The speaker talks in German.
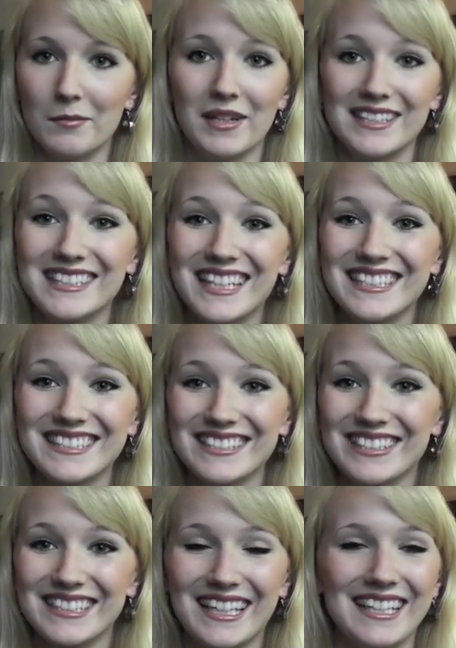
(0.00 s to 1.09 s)
meine Zähne sind
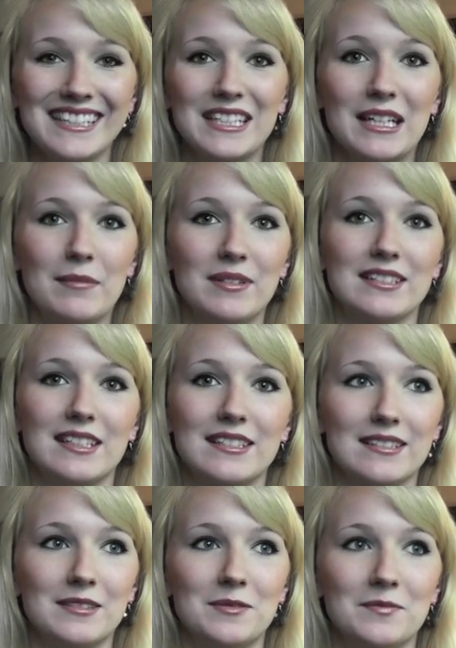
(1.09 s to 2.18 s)
noch dran. Ich habe das
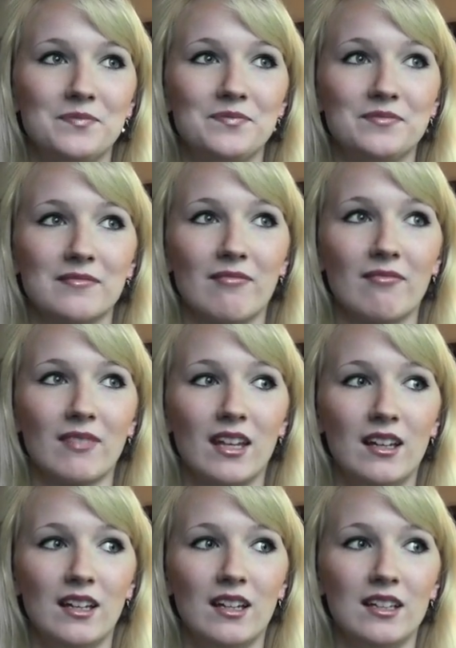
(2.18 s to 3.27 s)
jetzt ähm,
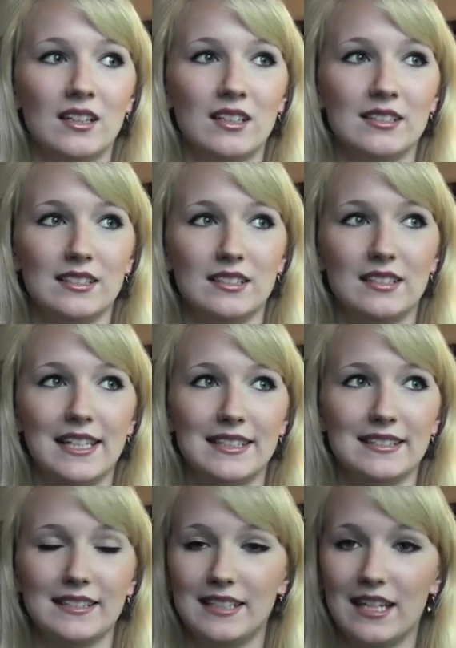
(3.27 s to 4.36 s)

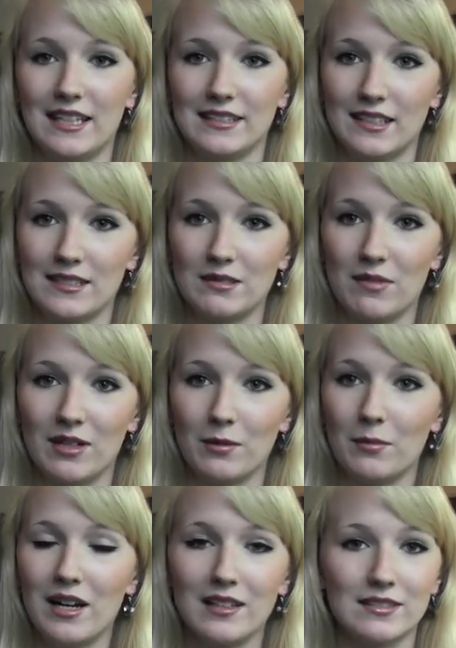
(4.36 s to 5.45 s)
letztes Jahr das erste Mal
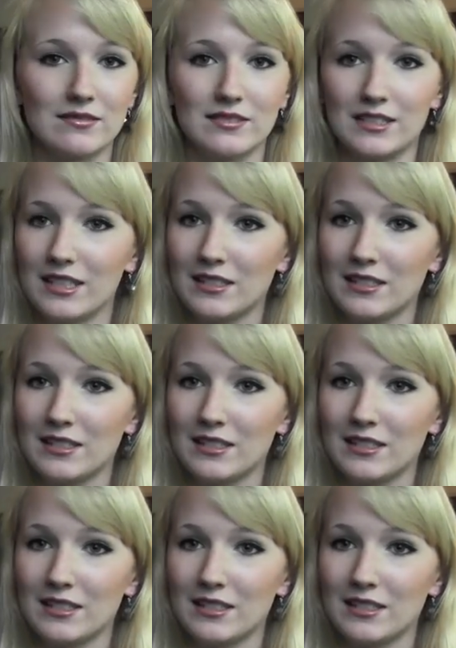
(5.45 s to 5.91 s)
gemacht und ich